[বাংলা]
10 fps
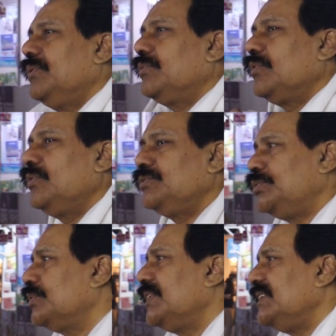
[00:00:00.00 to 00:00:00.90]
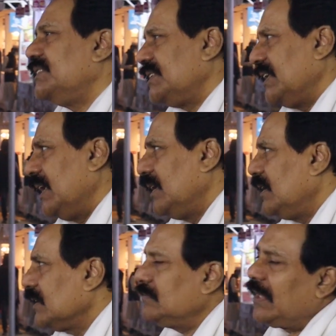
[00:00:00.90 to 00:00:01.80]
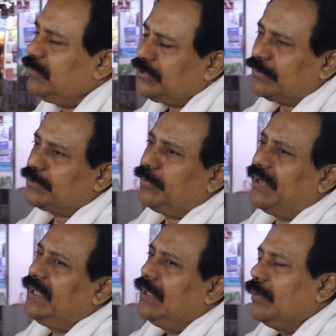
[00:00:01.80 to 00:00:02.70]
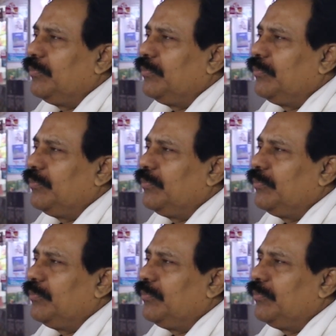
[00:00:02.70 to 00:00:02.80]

কেউ কোনো ঝুঁকি নিচ্ছে না কিন্তু আমি সবসময়